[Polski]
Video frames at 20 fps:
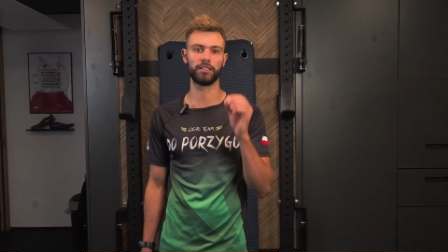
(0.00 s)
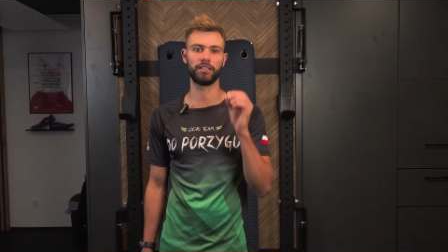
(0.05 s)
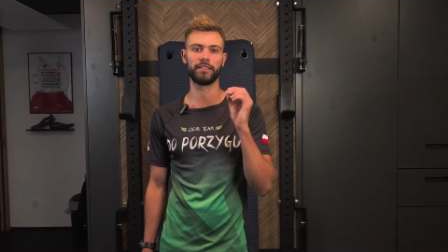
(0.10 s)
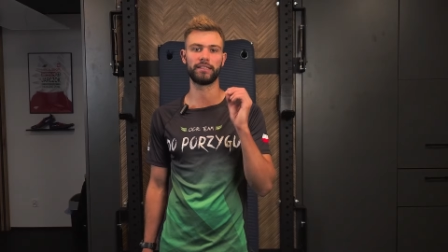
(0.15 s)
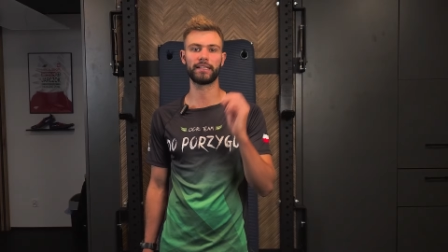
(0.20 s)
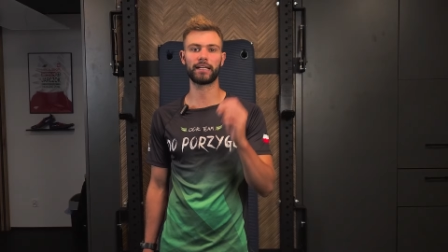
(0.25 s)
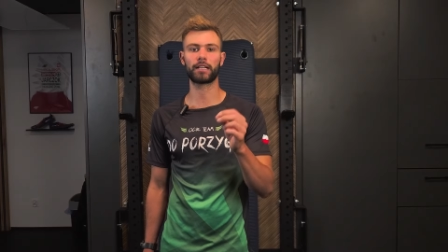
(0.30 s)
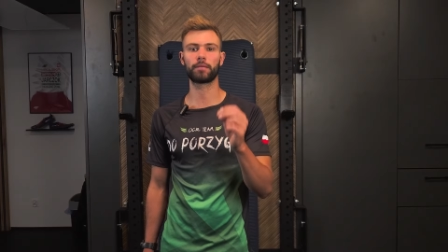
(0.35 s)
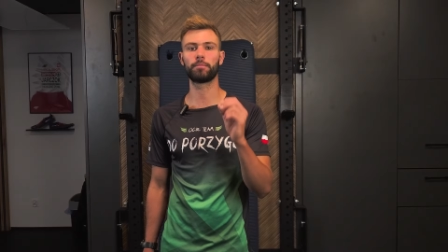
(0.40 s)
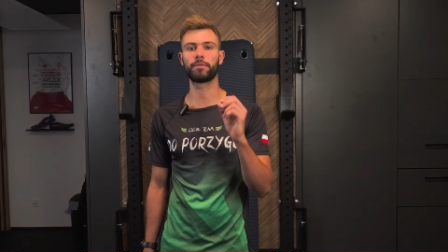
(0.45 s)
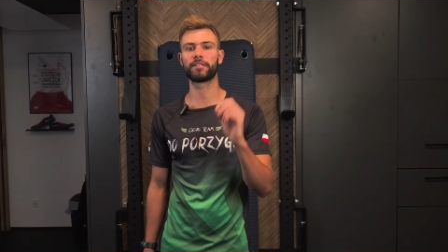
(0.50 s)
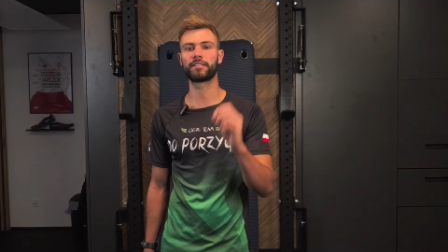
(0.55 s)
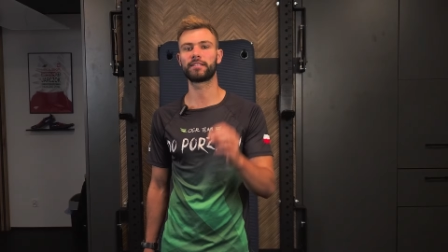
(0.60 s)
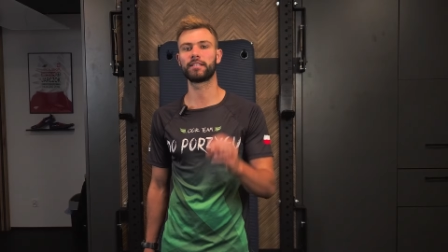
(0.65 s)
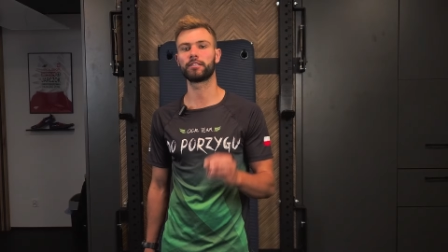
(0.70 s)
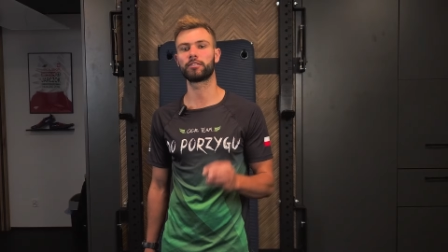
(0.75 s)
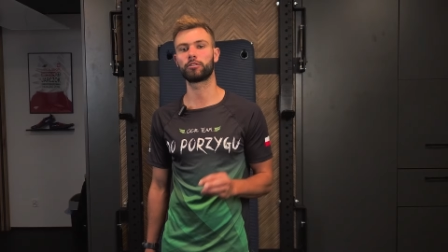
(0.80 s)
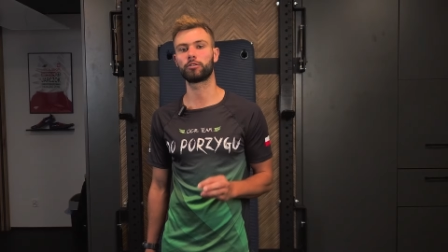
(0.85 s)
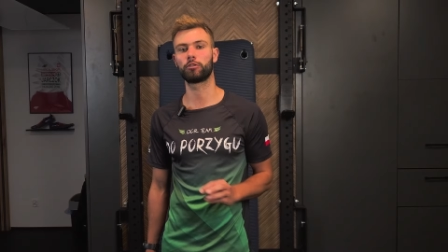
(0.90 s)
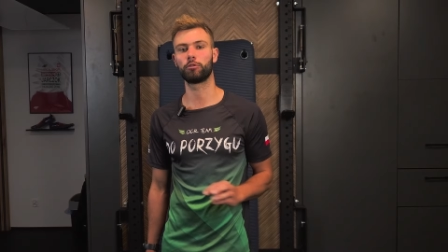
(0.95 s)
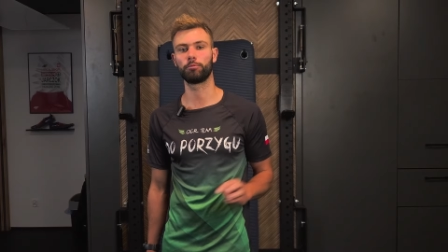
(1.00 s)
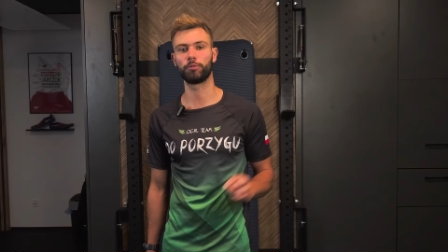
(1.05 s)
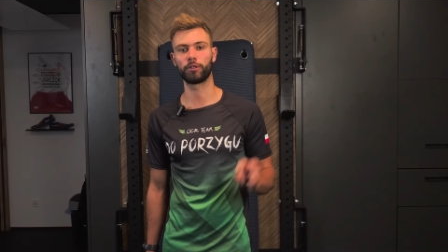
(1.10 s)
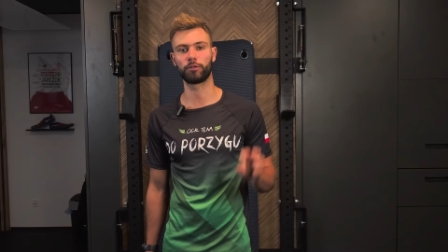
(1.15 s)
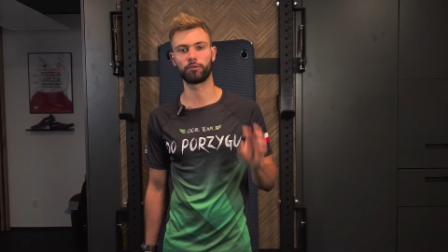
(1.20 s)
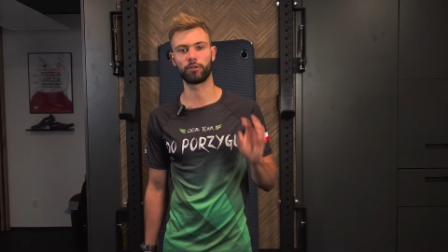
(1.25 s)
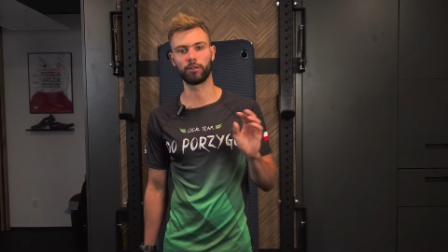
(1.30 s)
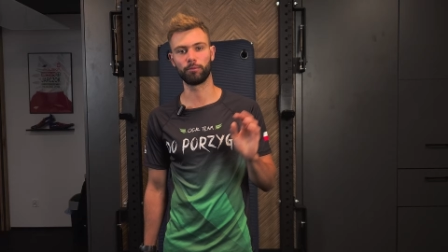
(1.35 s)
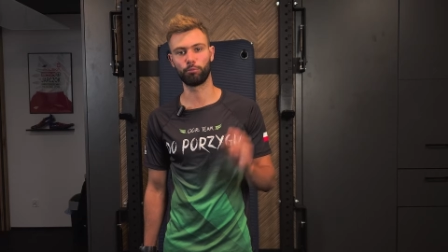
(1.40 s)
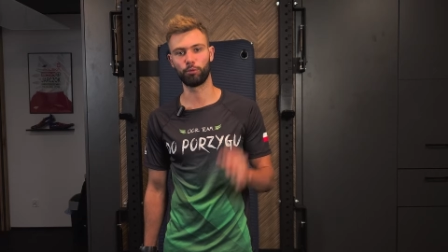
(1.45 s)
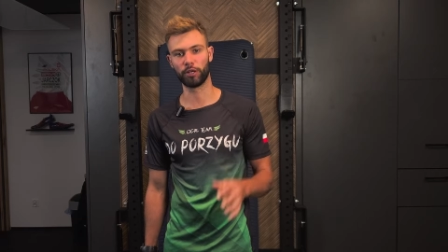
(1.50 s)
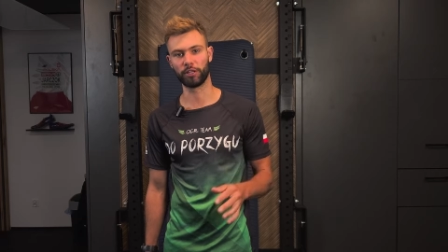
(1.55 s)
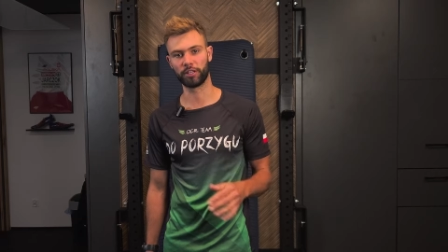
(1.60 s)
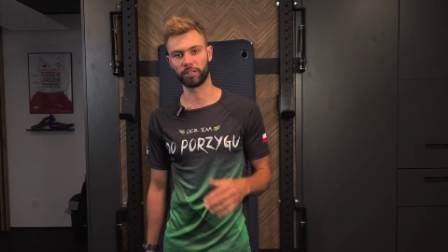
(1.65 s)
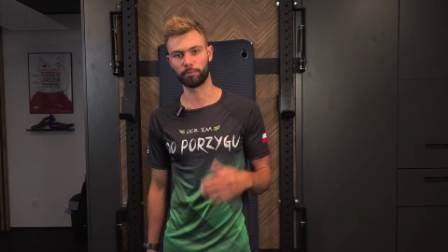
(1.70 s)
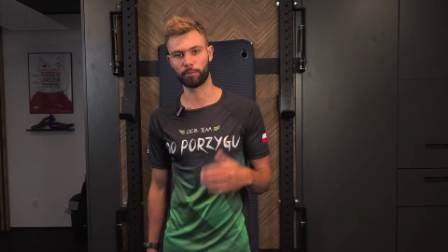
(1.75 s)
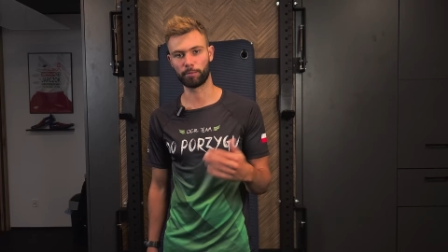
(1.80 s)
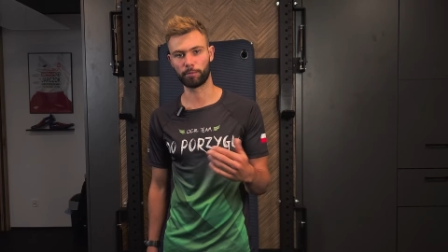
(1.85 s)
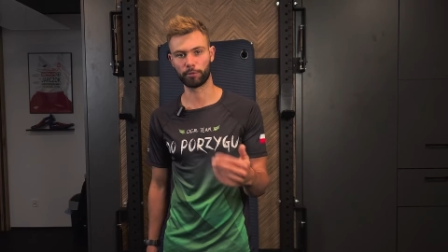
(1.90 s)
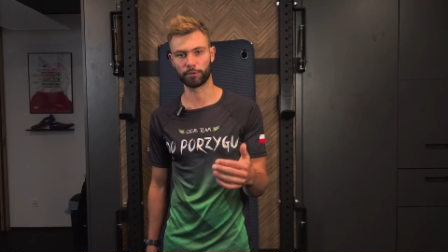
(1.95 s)
Ci, jak bez sensu są niektóre
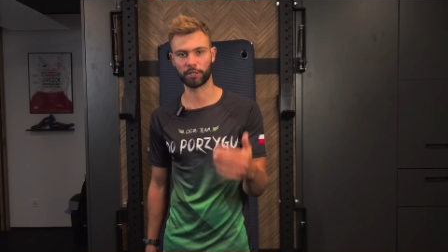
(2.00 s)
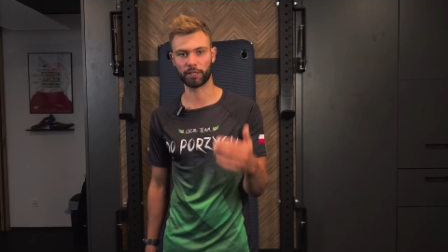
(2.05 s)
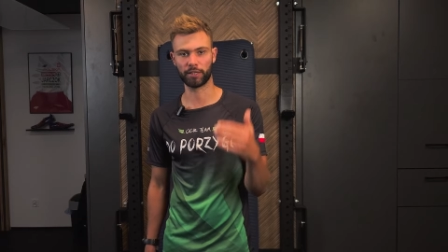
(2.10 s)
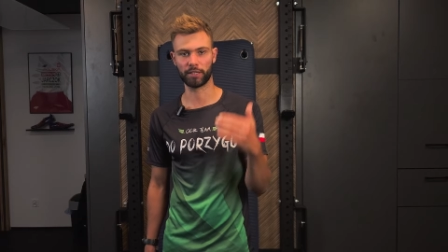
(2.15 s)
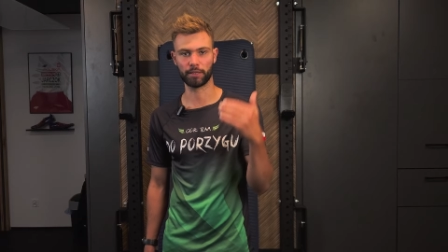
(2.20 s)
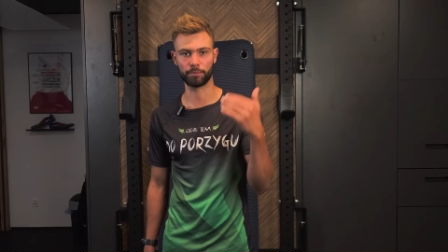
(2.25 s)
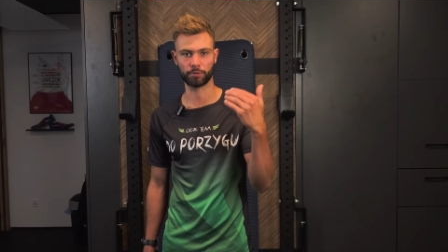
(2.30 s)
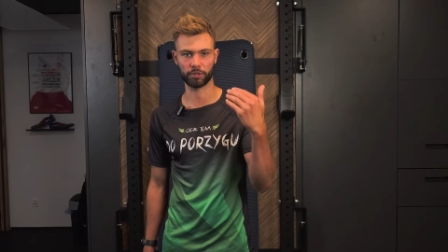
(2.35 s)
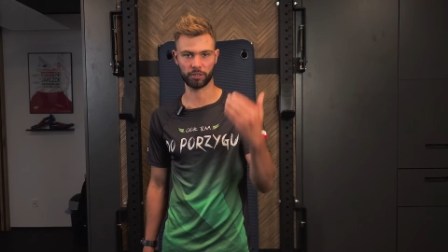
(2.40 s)
błędy popełniane